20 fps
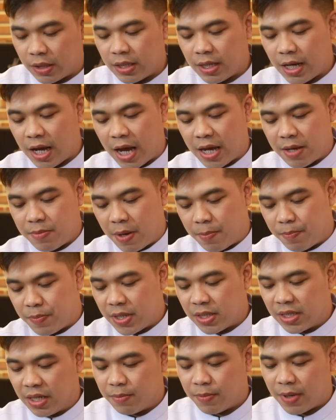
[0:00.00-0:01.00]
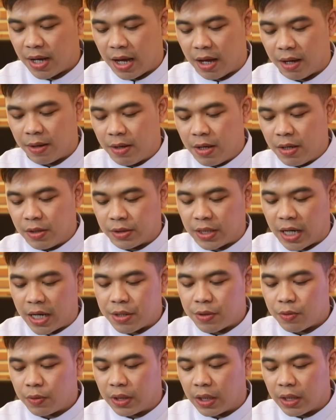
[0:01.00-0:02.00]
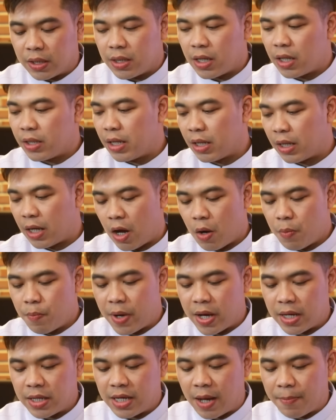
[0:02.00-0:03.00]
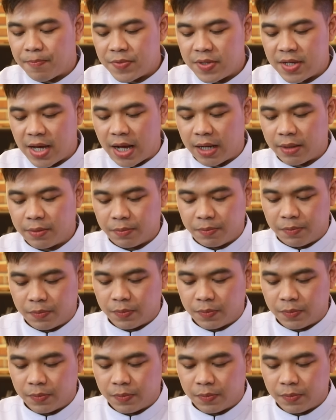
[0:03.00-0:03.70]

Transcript: ตอนนี้ไอแบบมีเสมหะใช้เกลือเนี่ยเข้าไปยับยั้ง